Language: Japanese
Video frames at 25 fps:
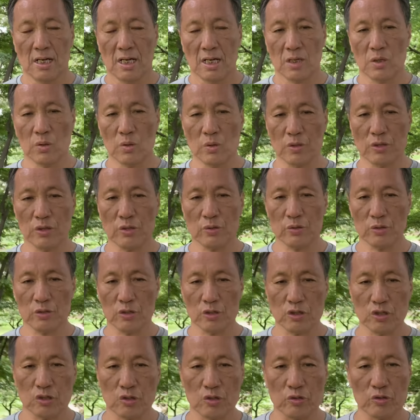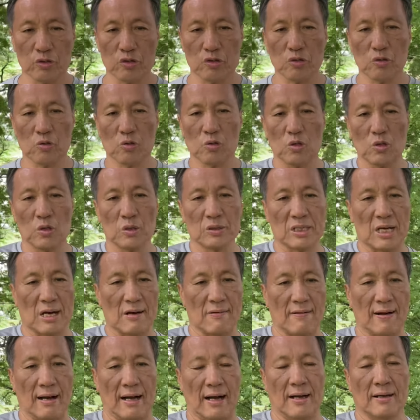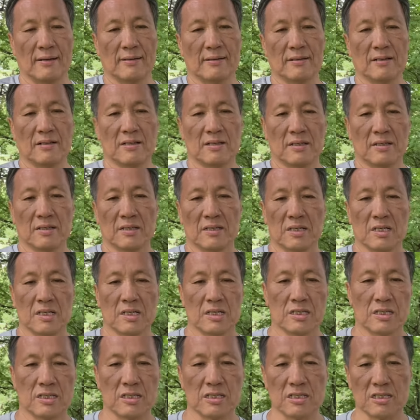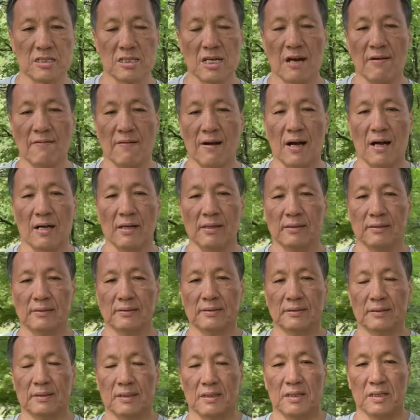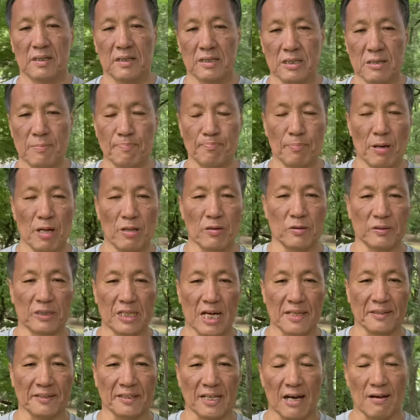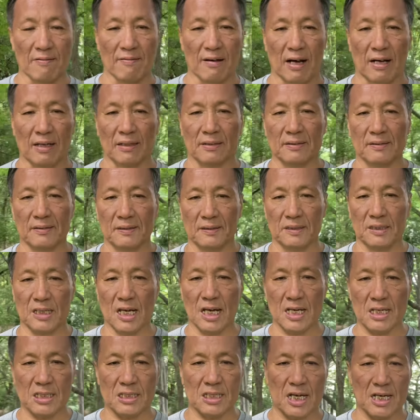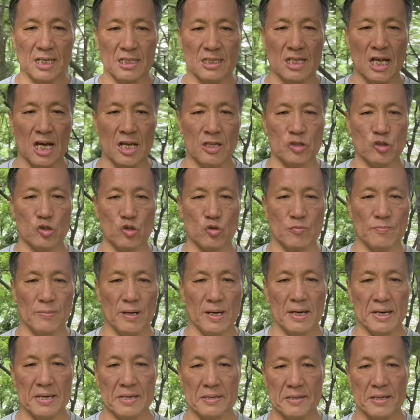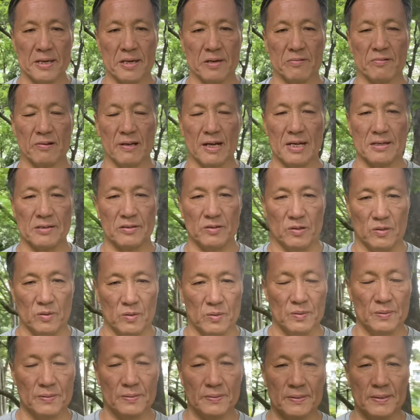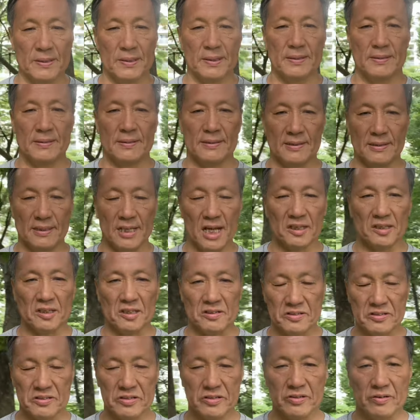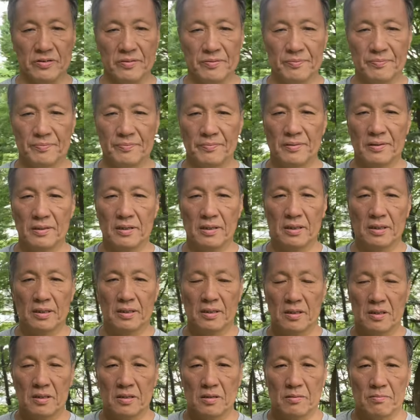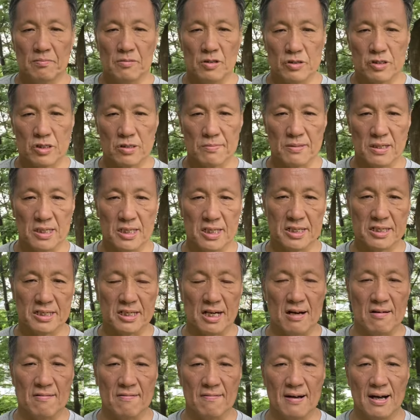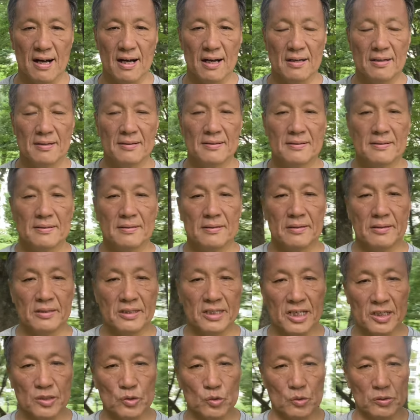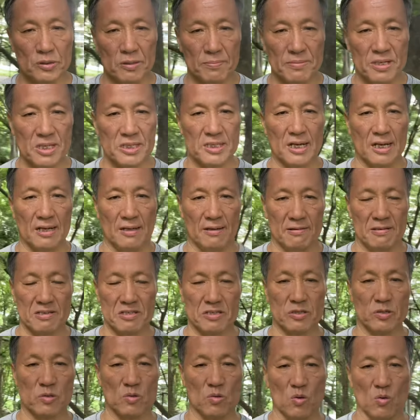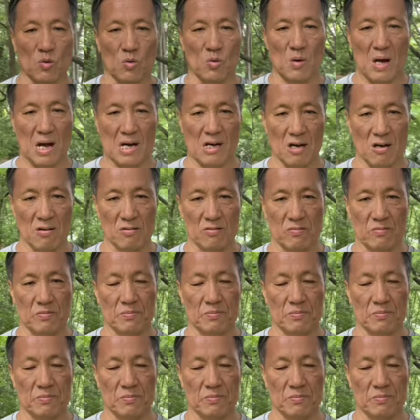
紅葉の集中講座は、実際は一般の団体は大体何十万円でぐらいのなったですよ。もし皆さんはネットで見たらすぐわかる。